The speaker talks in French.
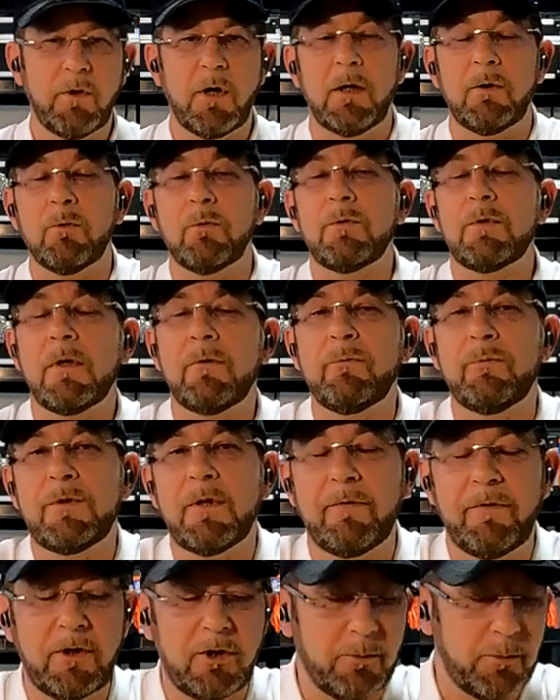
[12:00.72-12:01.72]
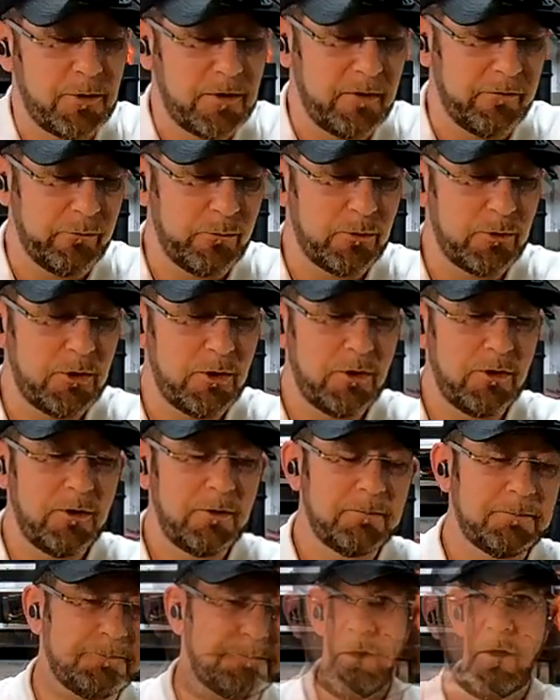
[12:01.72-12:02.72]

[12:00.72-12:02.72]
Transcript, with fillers: Voilà, donc ça vous savez comment ça fonctionne.